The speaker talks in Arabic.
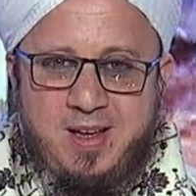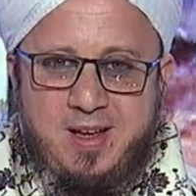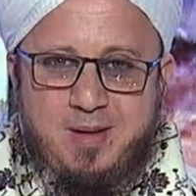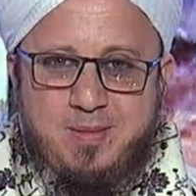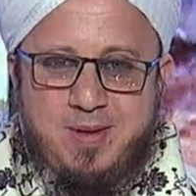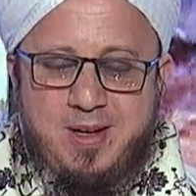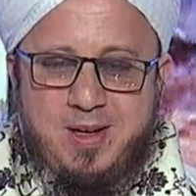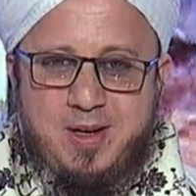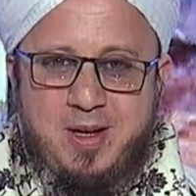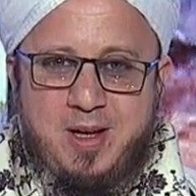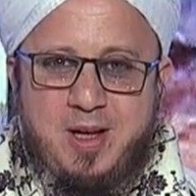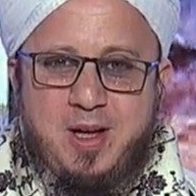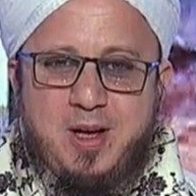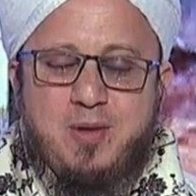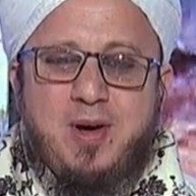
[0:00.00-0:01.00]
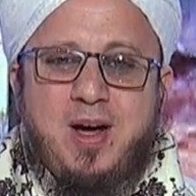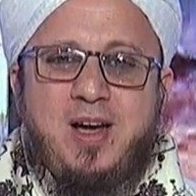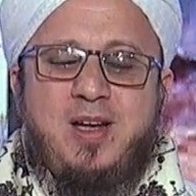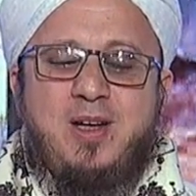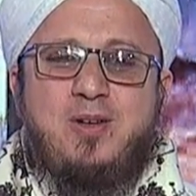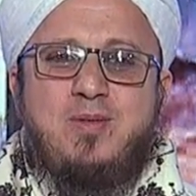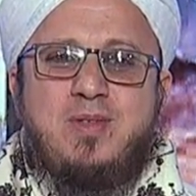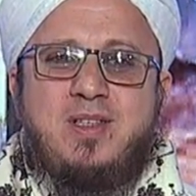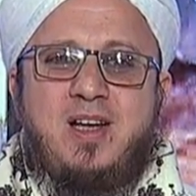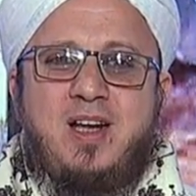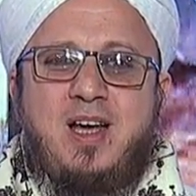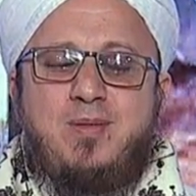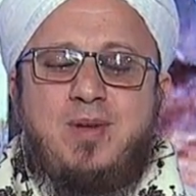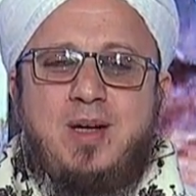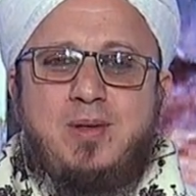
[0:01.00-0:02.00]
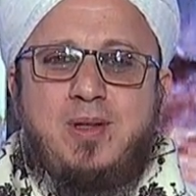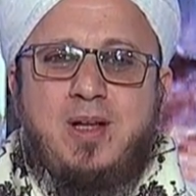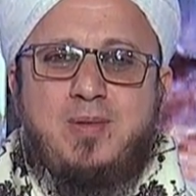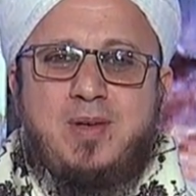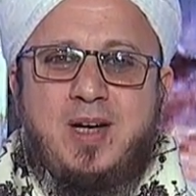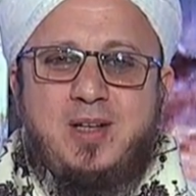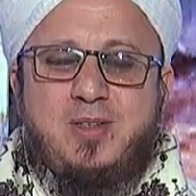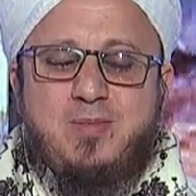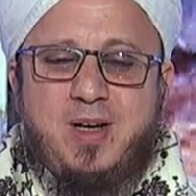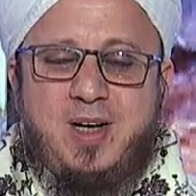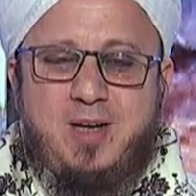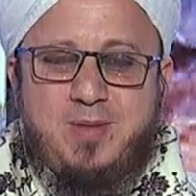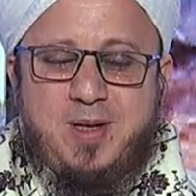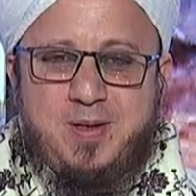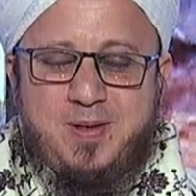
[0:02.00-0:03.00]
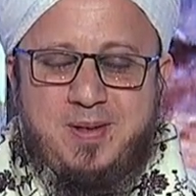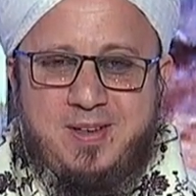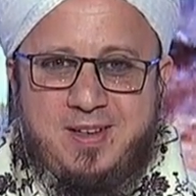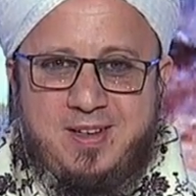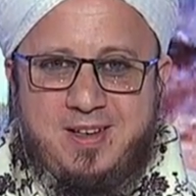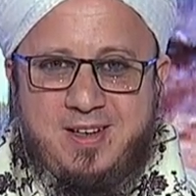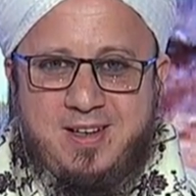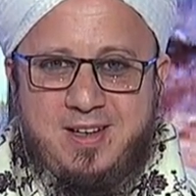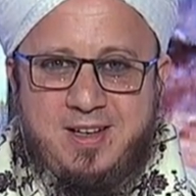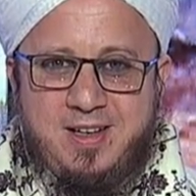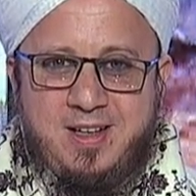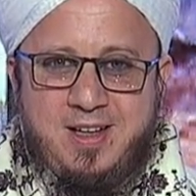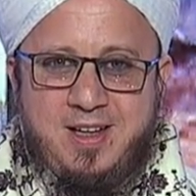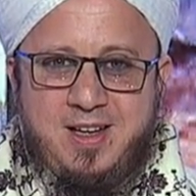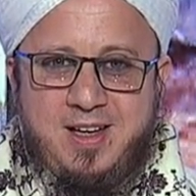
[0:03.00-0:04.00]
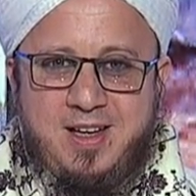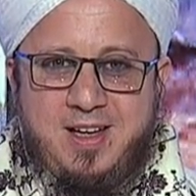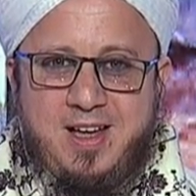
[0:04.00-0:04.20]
السلام عليكم وعليكم السلام ورحمة الله وبركاته مرحبا شيخ وسعك لباس